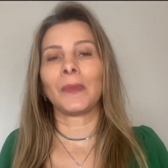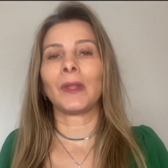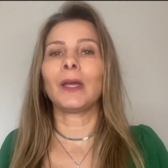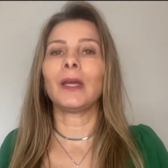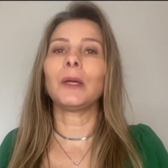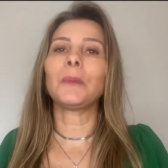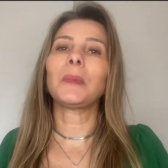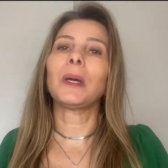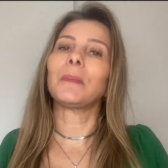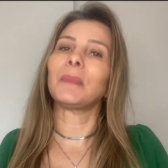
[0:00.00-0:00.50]

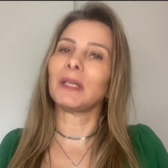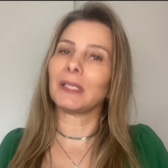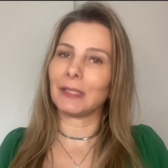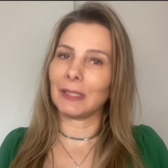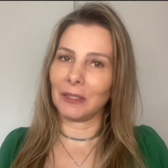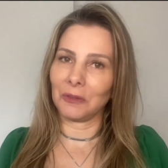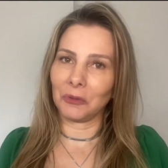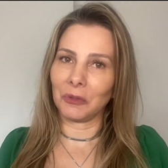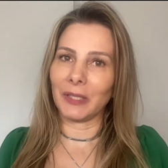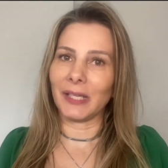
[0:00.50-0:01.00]
Eu me
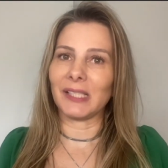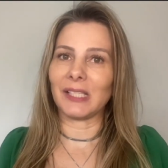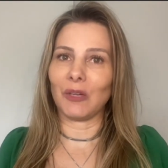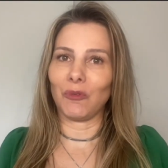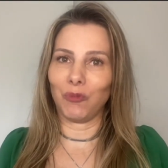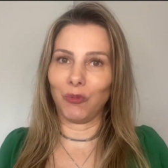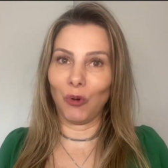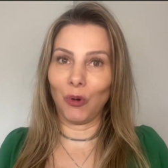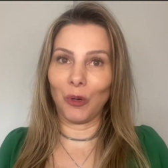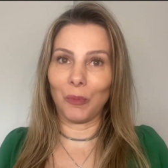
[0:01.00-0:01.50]
apresento dessa
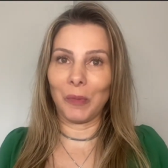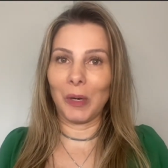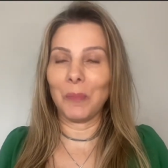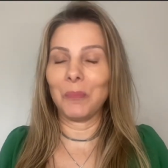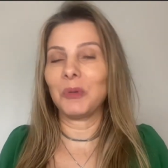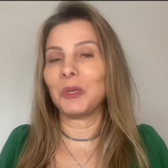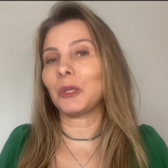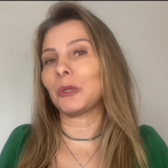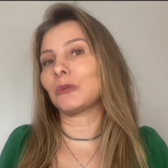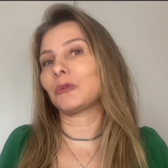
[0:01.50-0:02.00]
forma
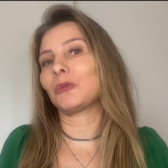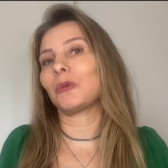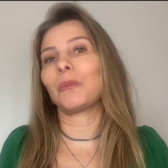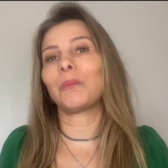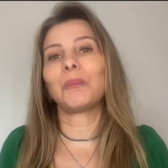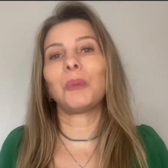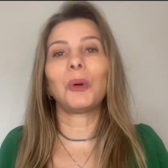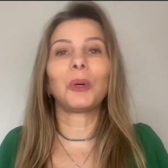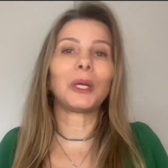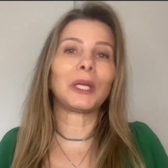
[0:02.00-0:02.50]
porque eu sou um
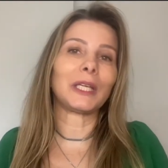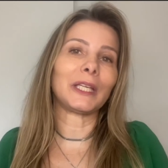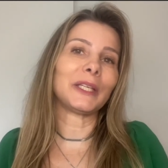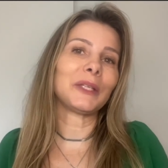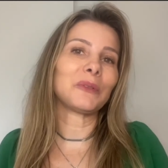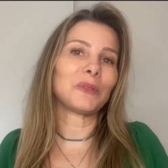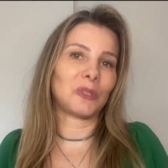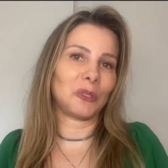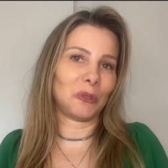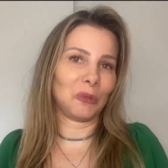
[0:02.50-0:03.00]

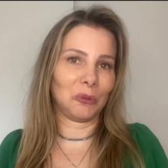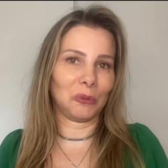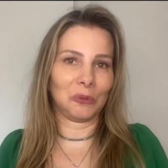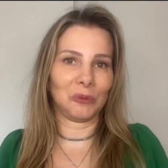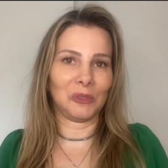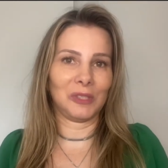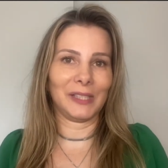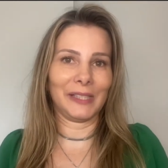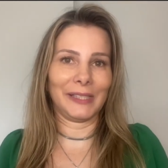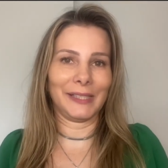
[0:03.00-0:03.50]
pouquinho de
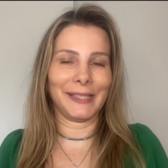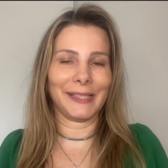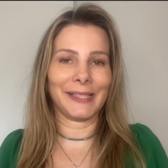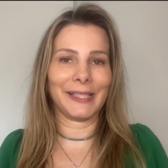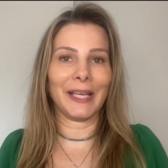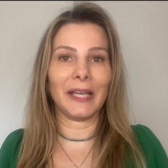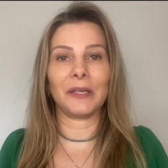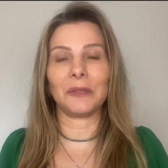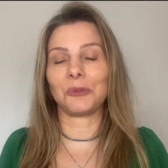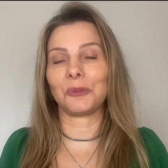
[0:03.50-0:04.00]
todos eles.
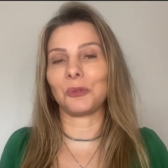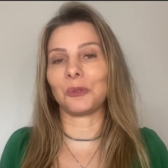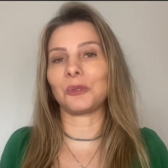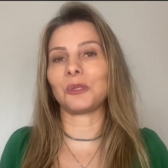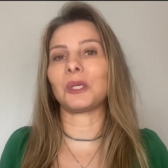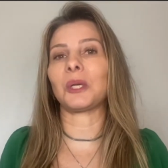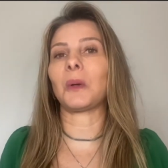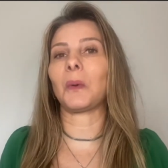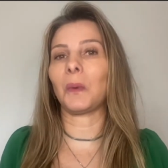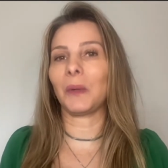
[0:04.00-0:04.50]
Eu sou
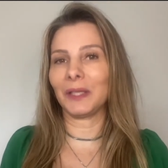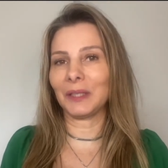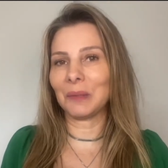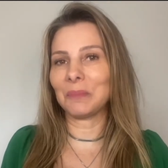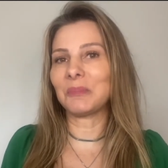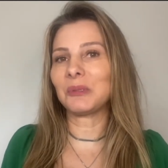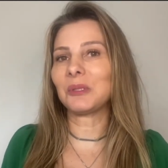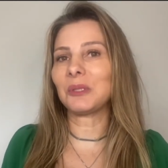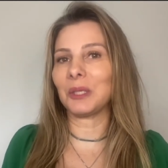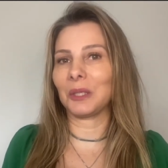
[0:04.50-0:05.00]

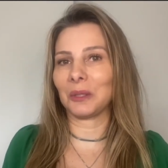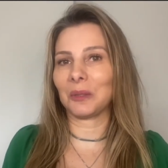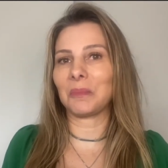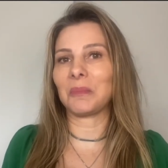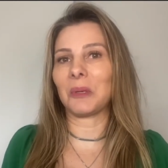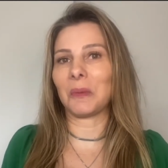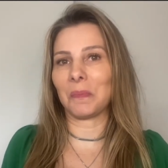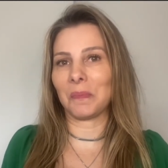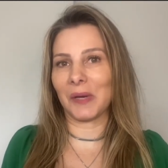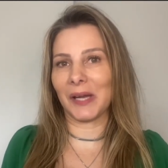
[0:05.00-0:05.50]
50%
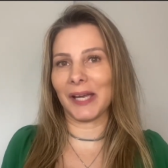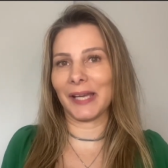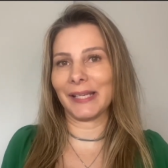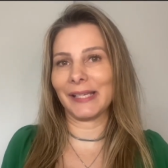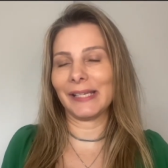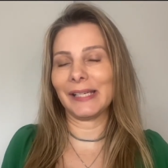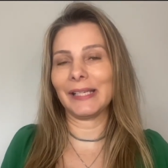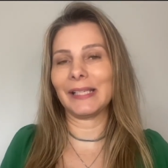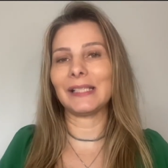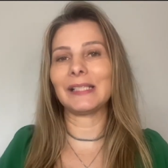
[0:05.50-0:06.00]
meu pai
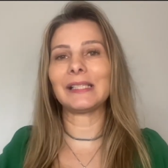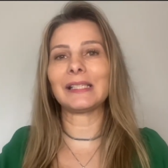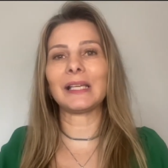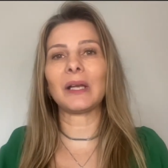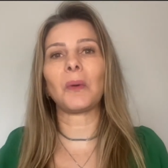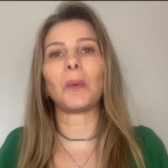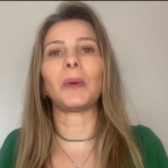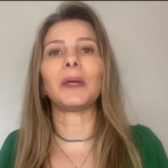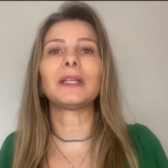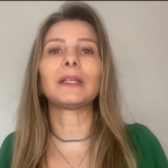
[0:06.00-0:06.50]
e
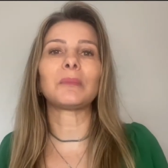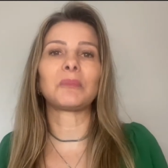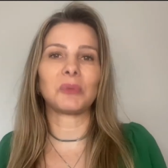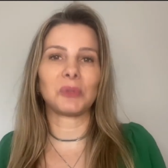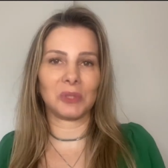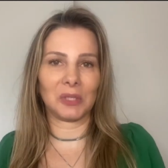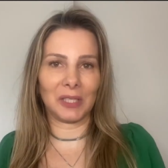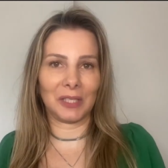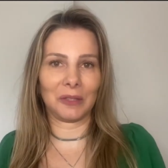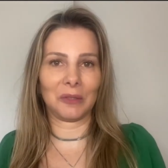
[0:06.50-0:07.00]

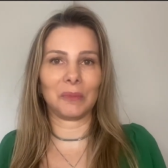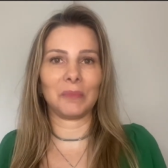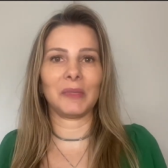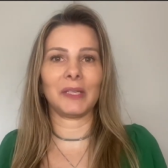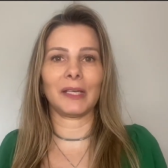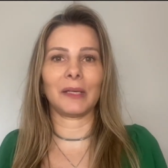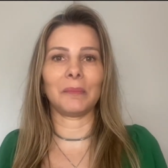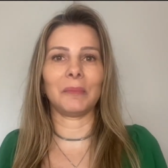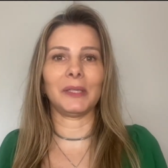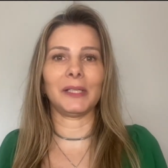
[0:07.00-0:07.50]
50%
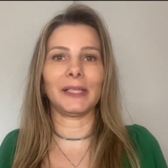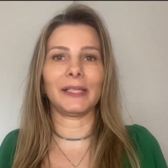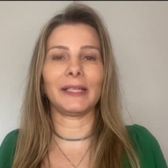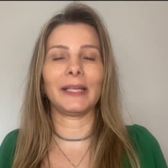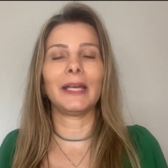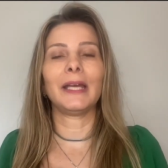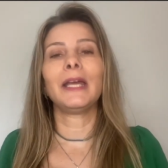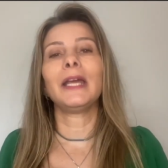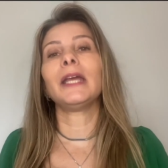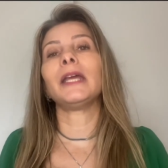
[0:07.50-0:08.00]
minha mãe.
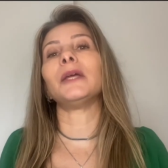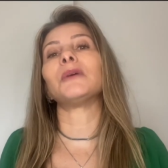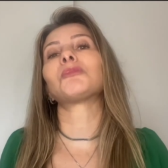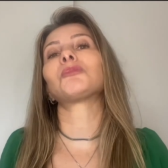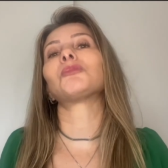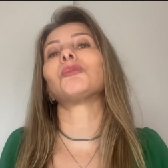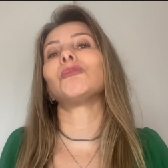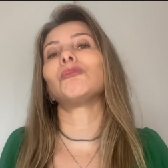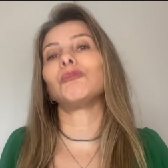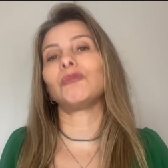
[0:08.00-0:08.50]
Eu
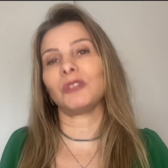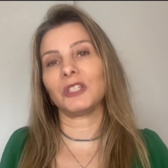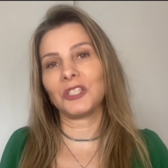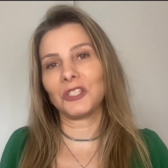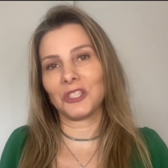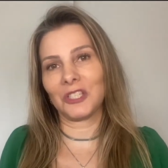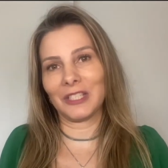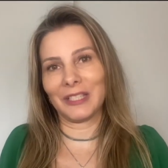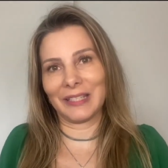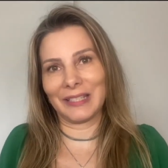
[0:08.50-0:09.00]
sou
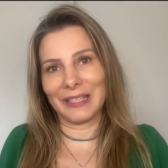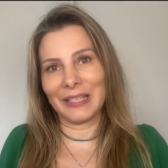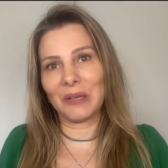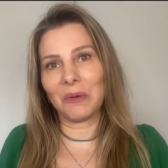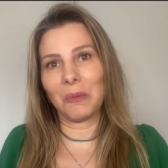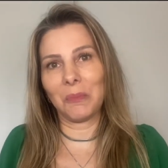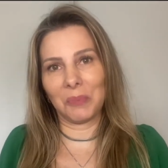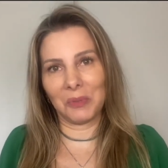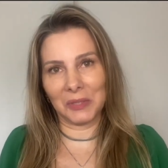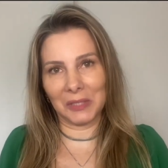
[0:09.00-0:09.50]

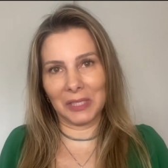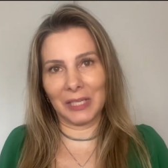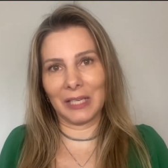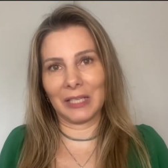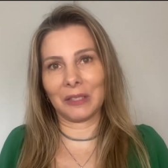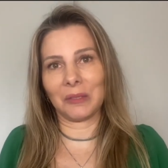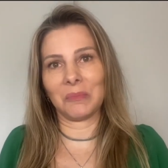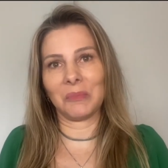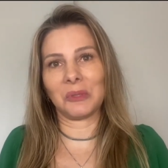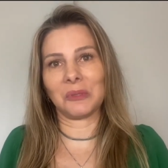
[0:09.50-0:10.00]

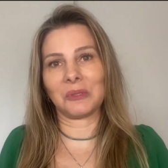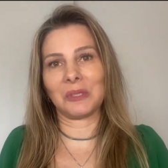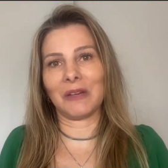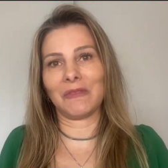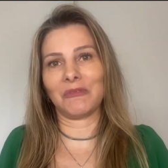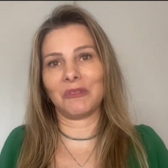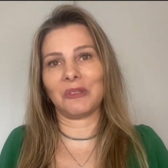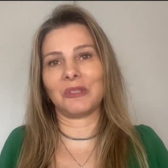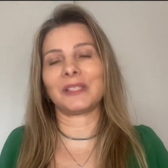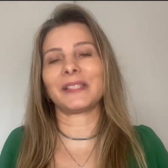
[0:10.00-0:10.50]
25% meus
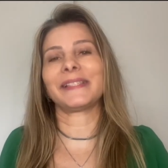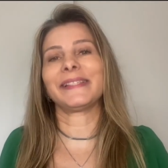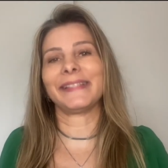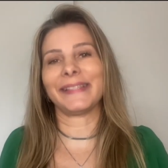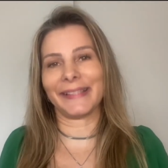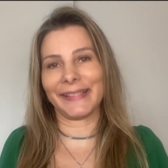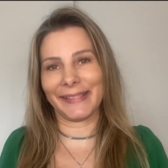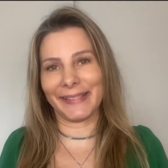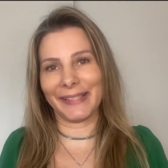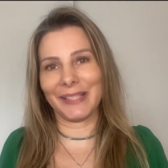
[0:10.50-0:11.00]
avós e
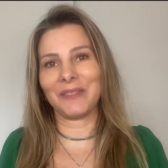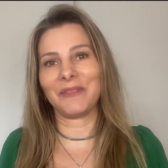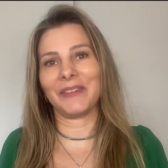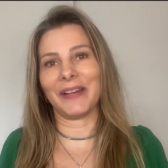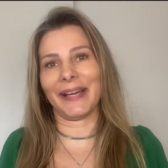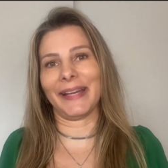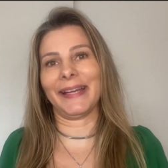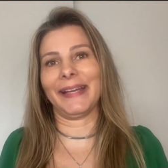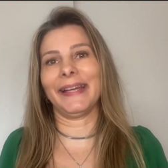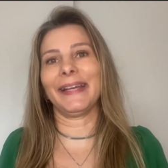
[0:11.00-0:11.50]
assim vai.